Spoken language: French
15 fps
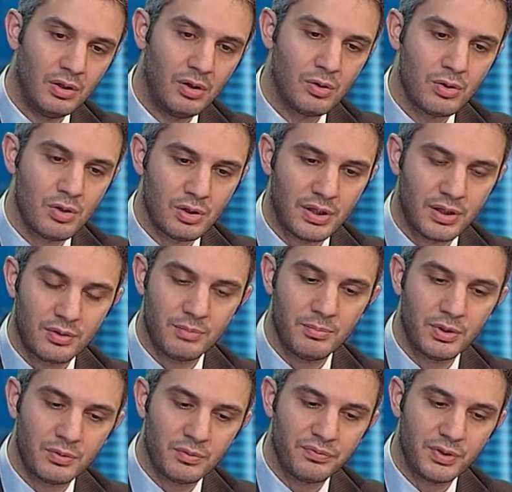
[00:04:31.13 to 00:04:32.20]
encore quelques
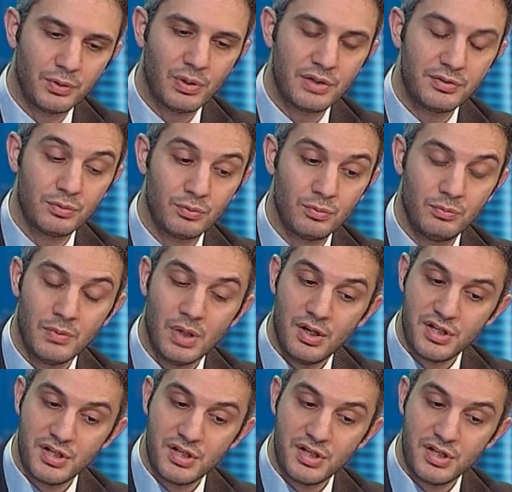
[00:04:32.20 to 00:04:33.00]
bonnes configurations.